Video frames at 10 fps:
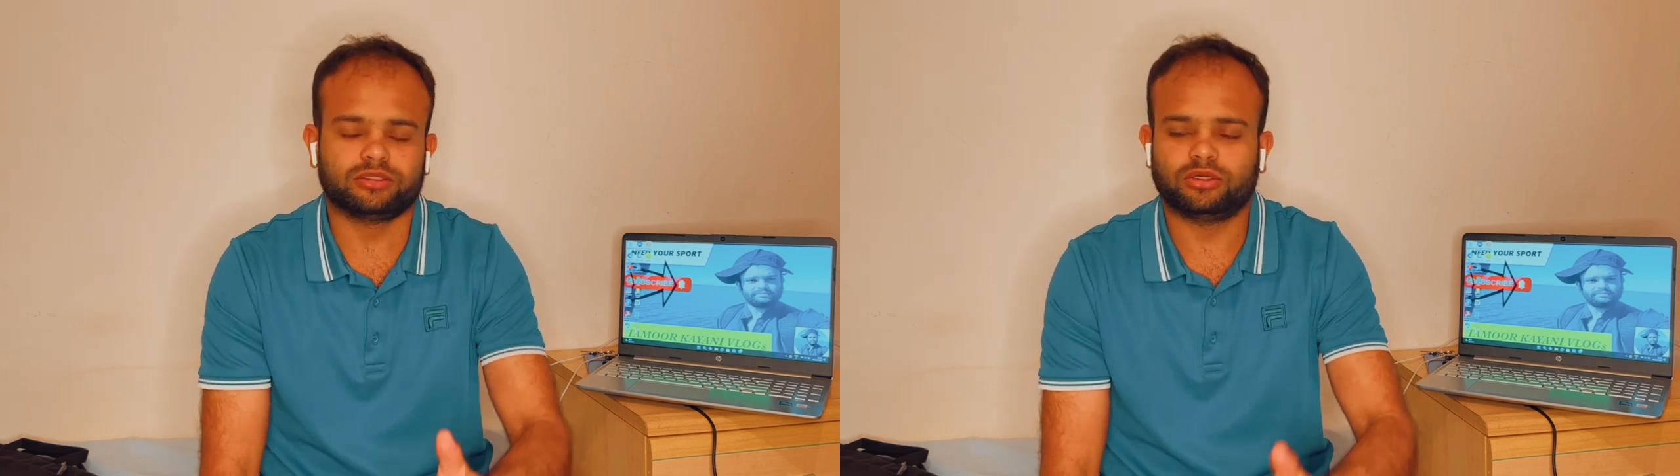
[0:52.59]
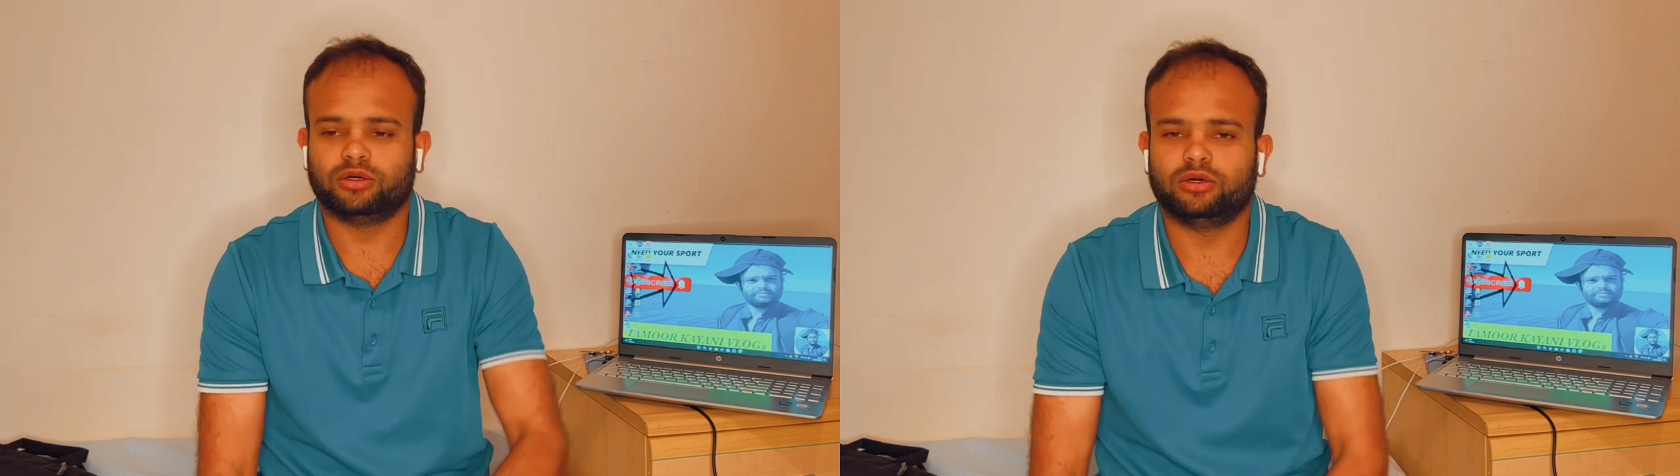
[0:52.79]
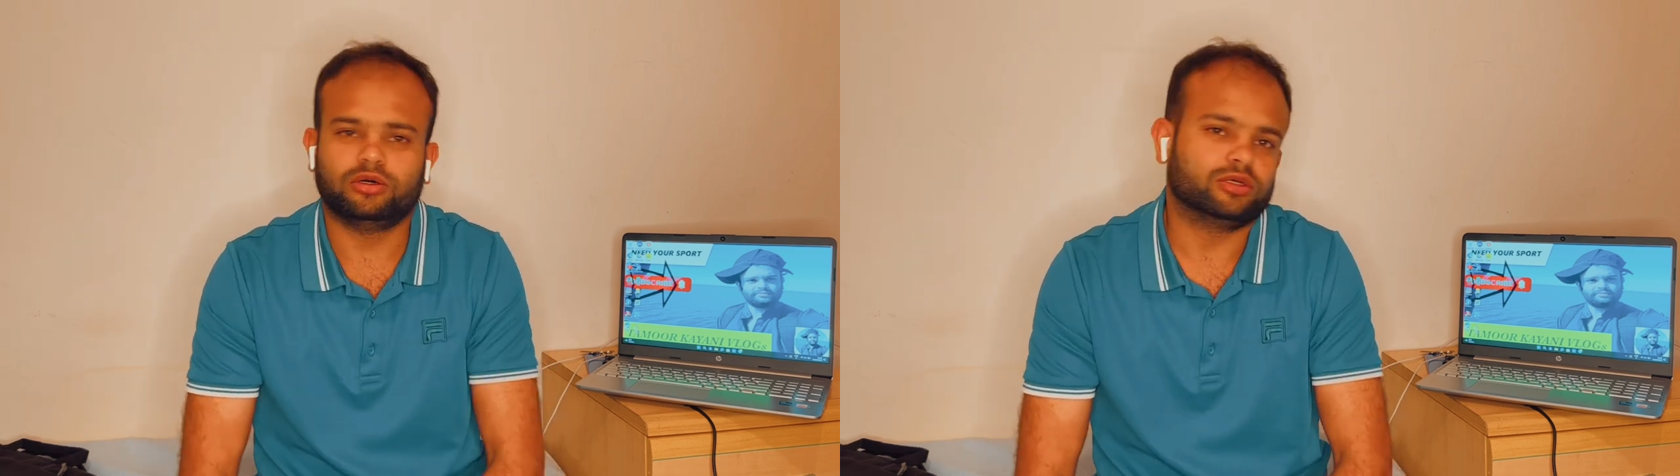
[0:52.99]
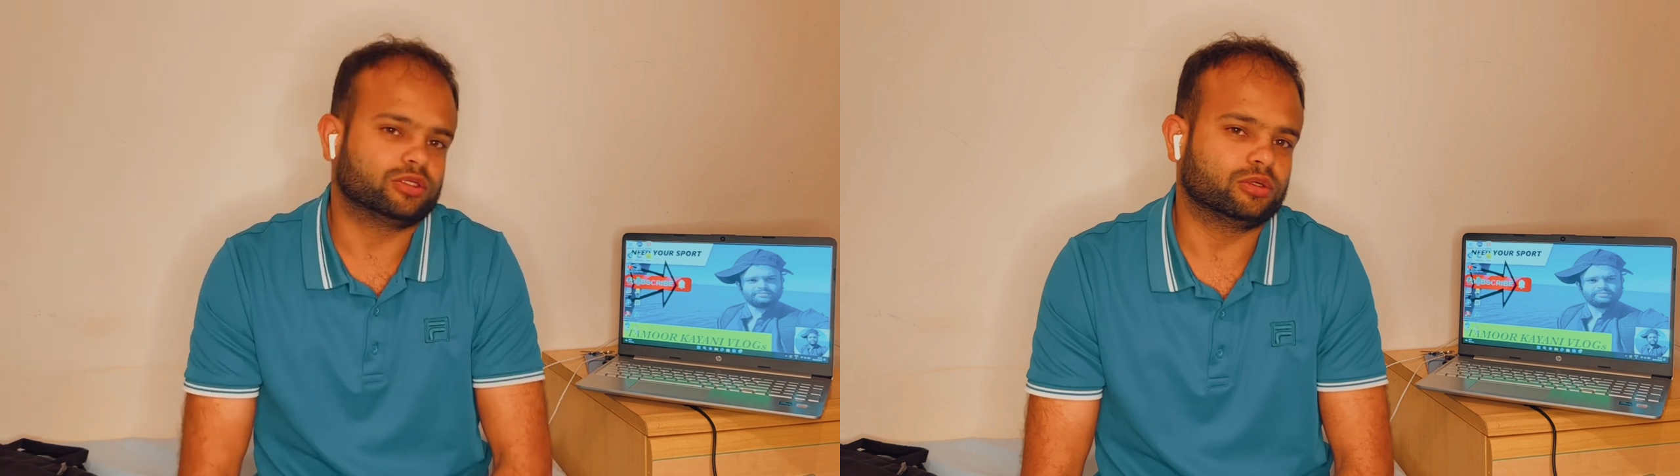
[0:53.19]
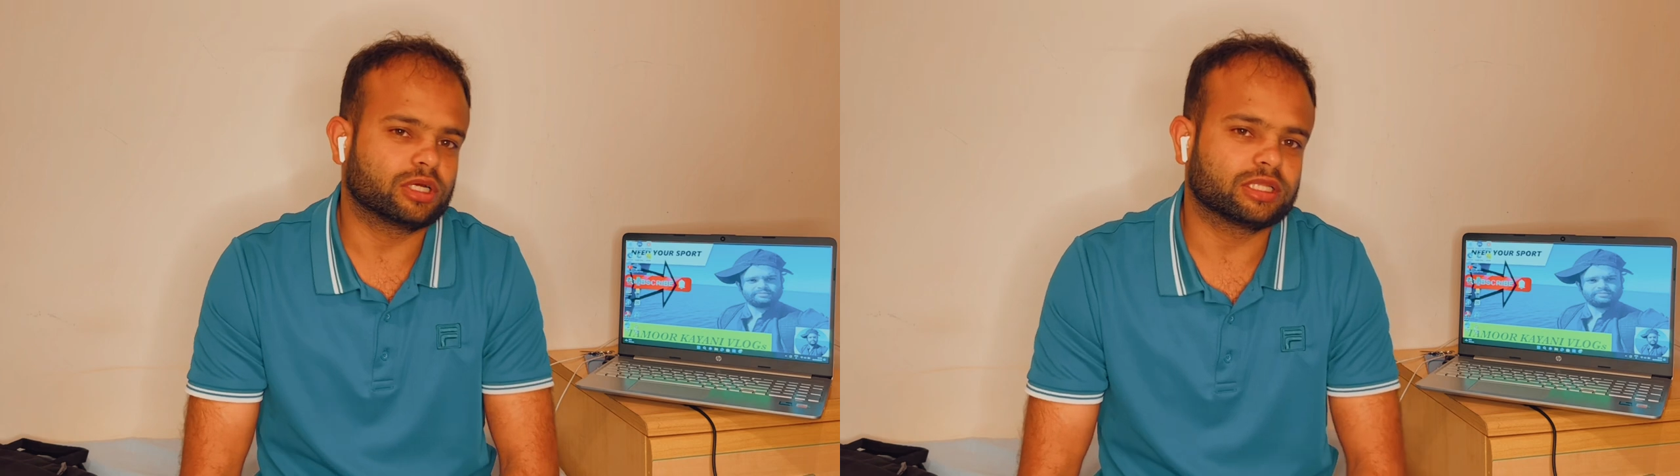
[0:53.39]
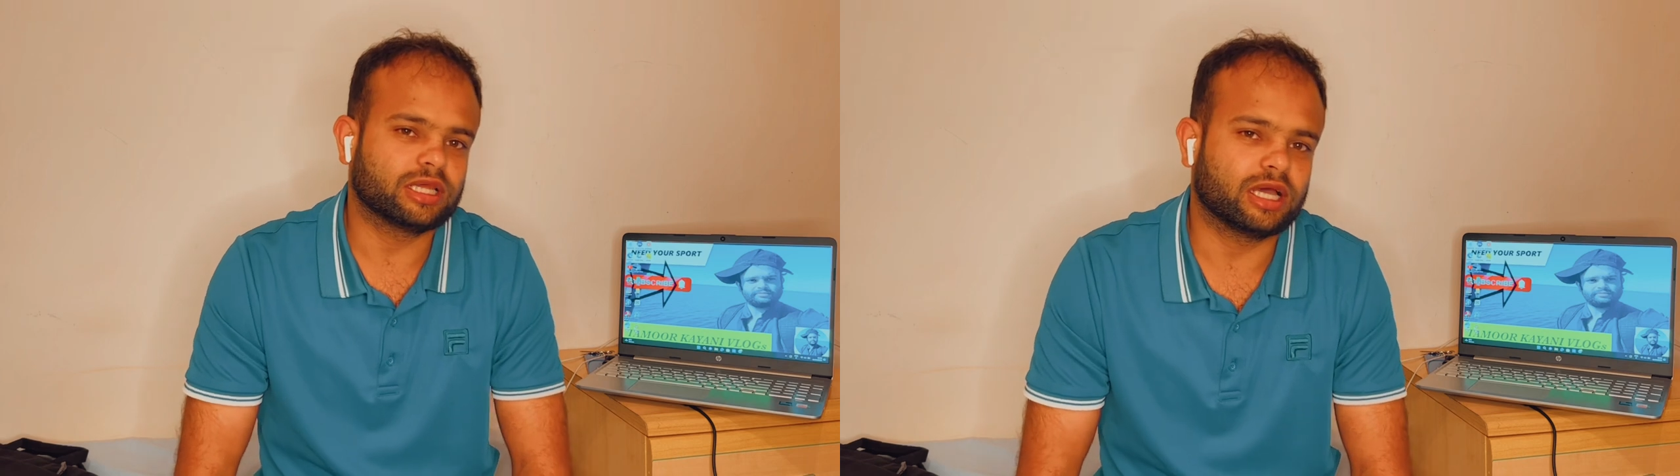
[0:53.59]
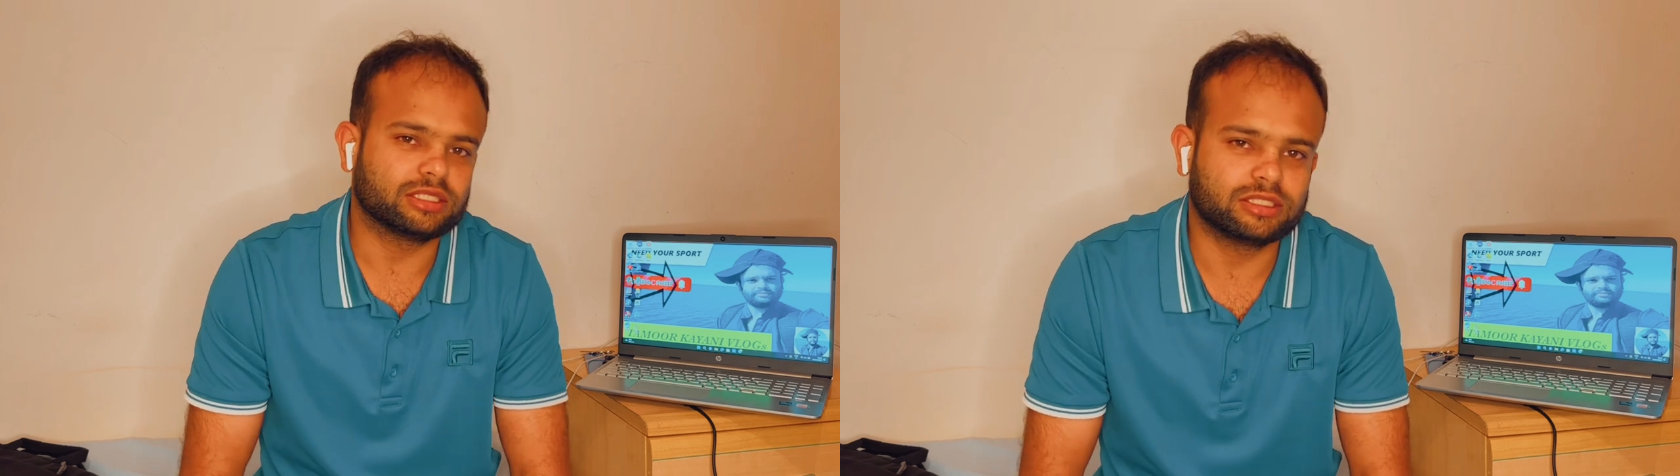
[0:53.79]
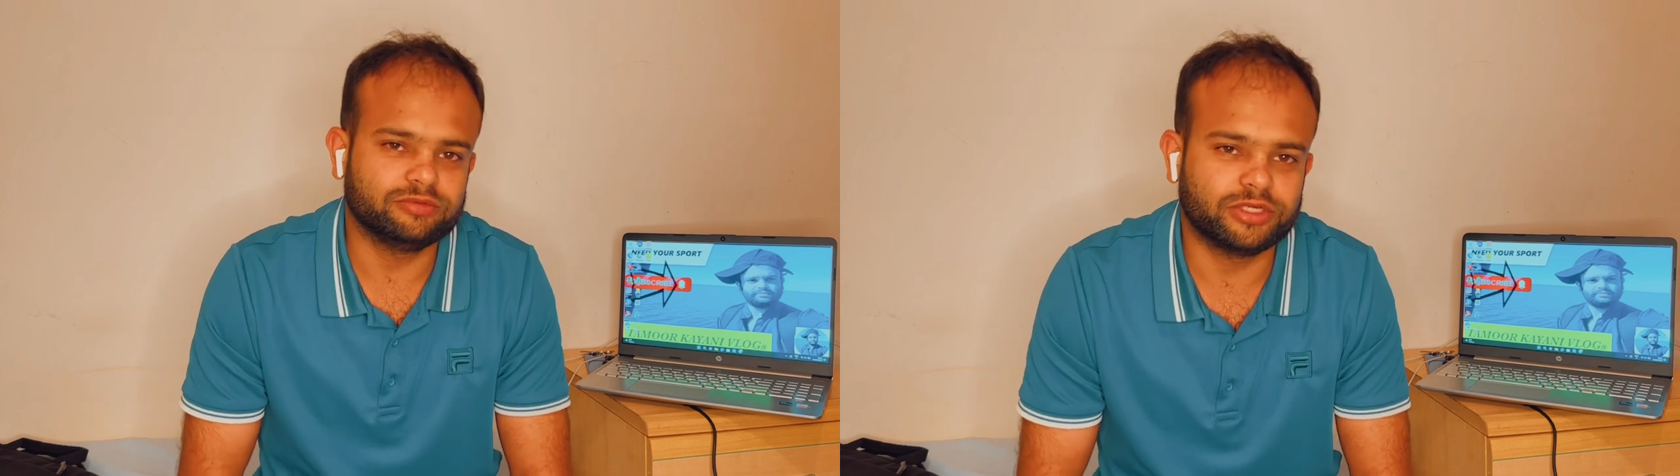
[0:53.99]
तो शुरू करते हैं
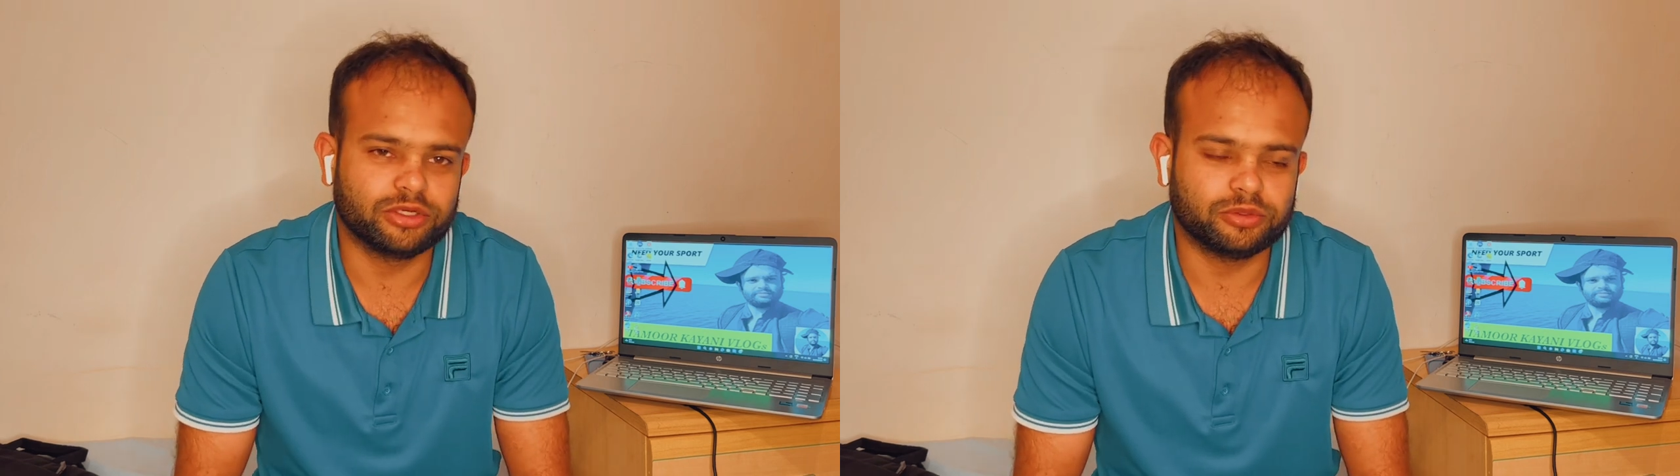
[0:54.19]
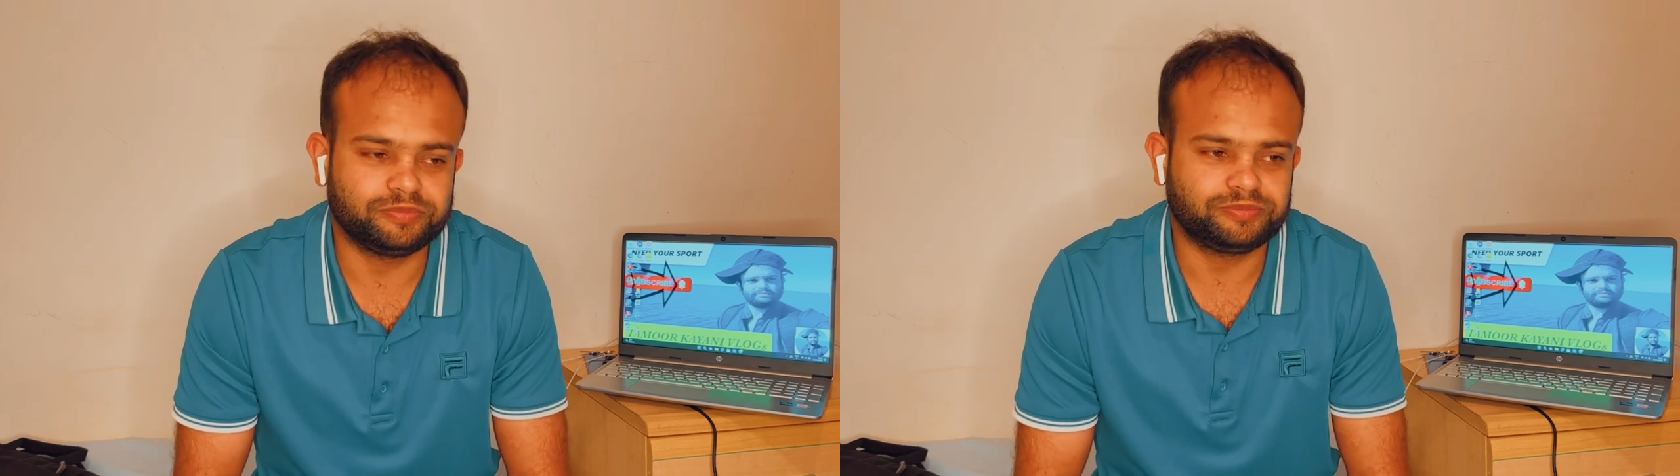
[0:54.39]
आज की वीडियो